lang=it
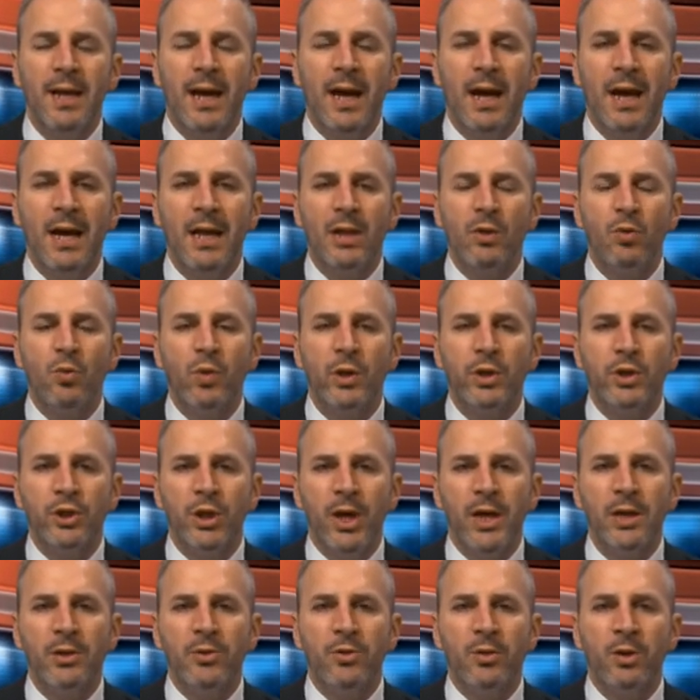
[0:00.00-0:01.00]
a
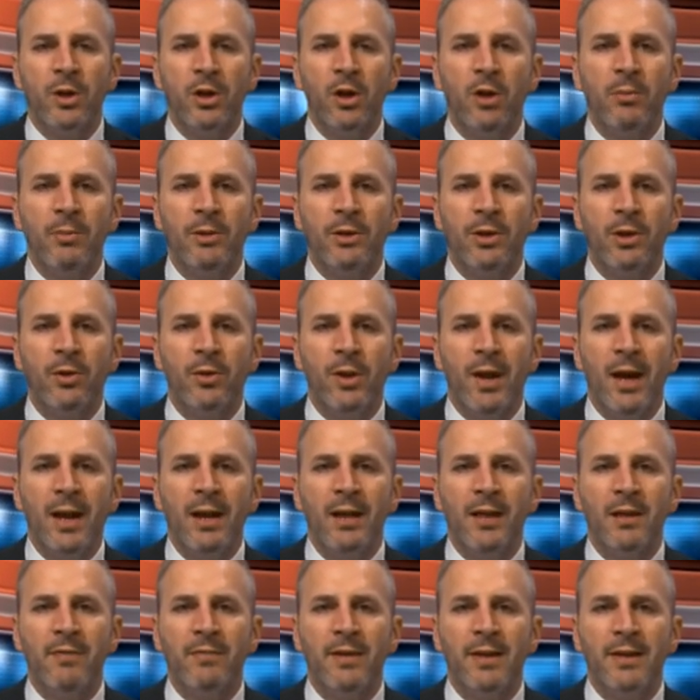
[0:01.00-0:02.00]
200 km
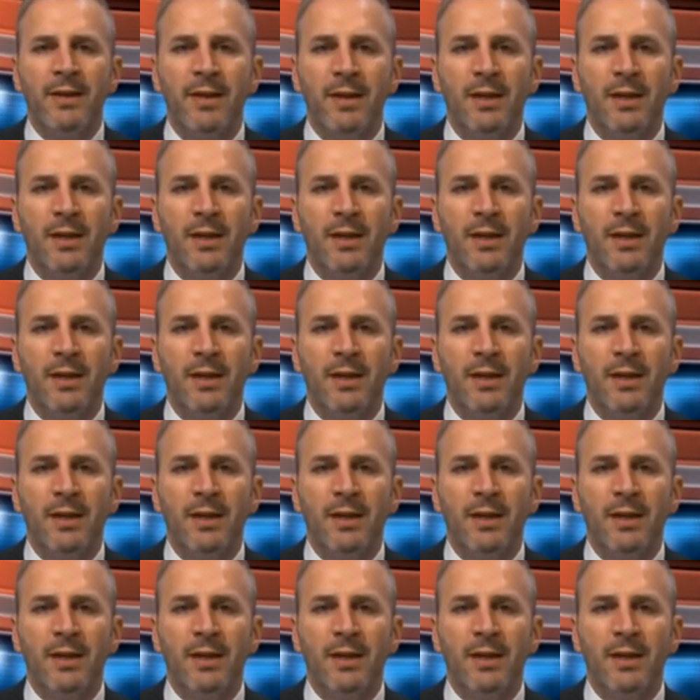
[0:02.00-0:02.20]
orari davanti